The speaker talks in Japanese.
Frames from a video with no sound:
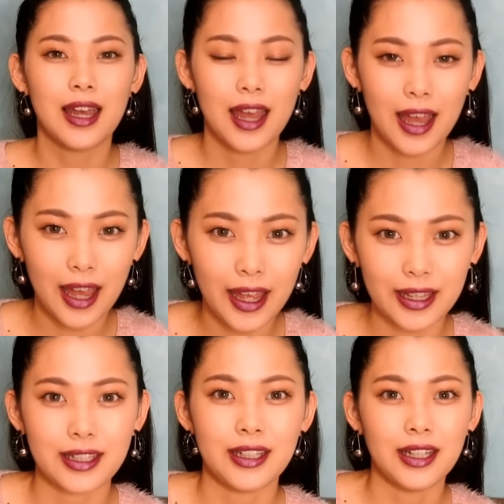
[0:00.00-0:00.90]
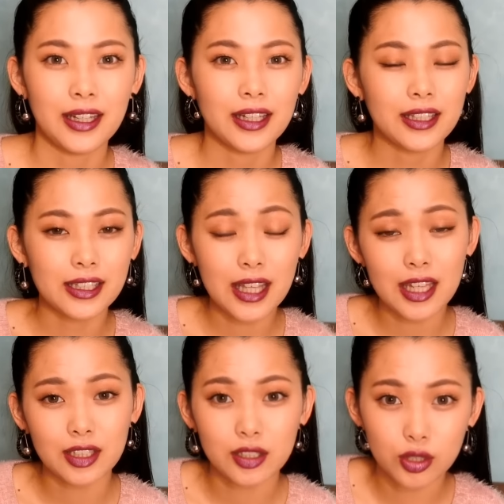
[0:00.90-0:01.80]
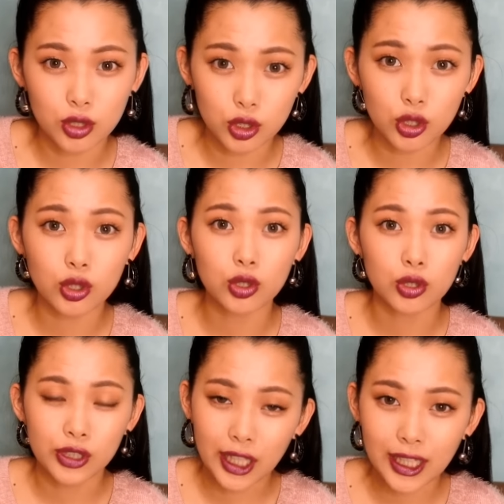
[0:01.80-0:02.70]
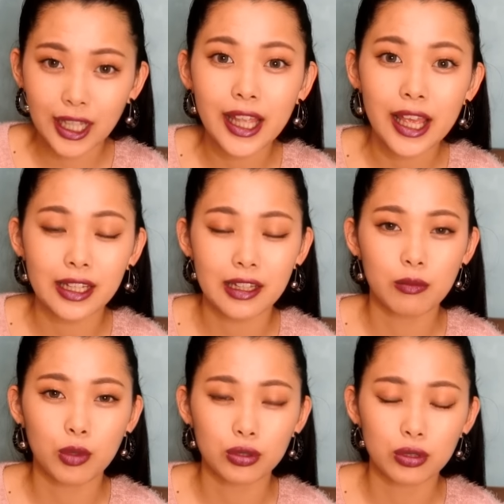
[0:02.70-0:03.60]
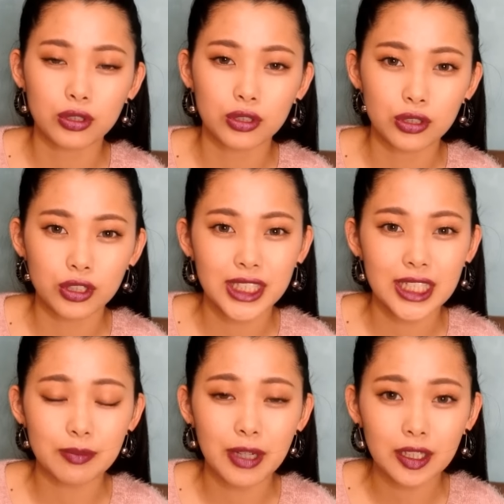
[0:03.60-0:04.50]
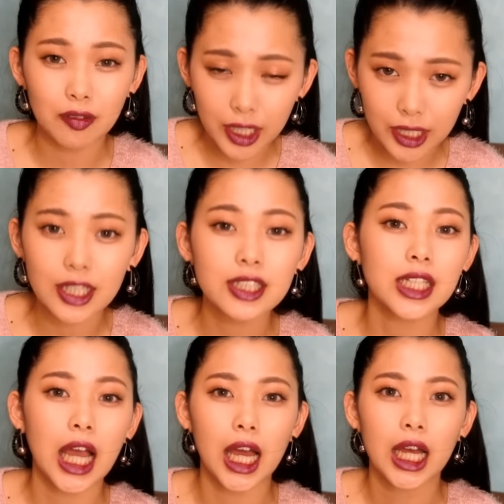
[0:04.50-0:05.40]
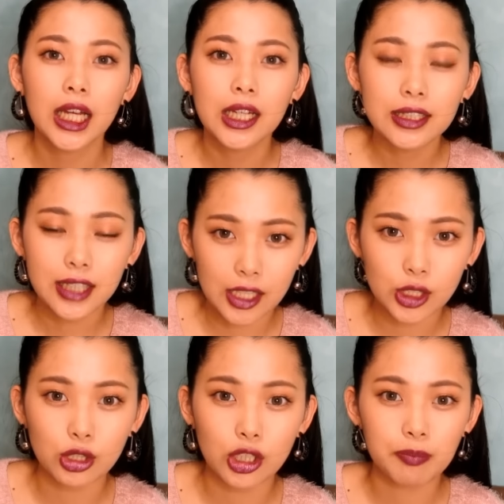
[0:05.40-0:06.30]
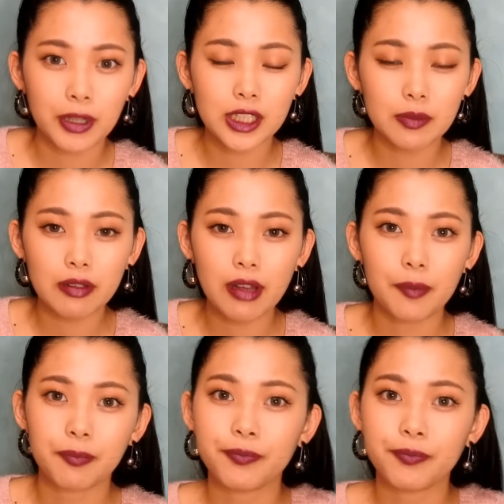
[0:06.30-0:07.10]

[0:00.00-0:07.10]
はい2017年にもう突入してしまったわけですが最初の一発目は